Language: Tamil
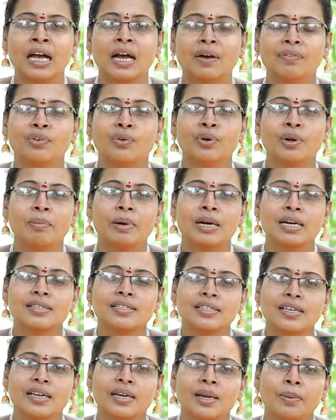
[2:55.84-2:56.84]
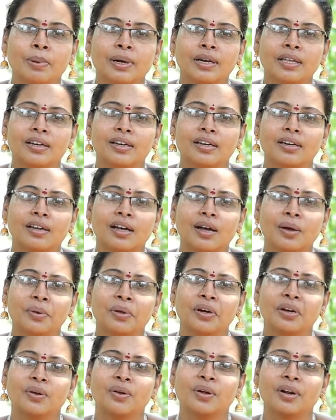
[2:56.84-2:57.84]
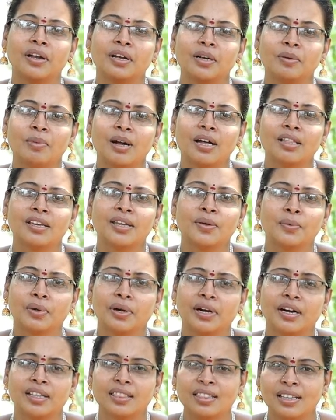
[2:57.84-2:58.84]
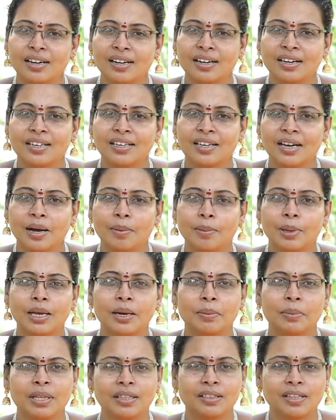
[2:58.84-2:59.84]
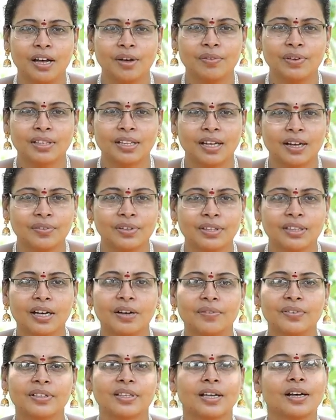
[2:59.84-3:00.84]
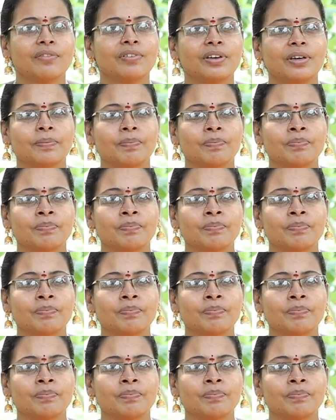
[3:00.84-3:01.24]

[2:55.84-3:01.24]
அவனோட மனசு என்ன பண்ணியிருக்குன்னா ஒரு குரங்கு மாதிரி ஒரு இடத்துல நிற்காம எப்படி தாவி தாவி தாவி தாவி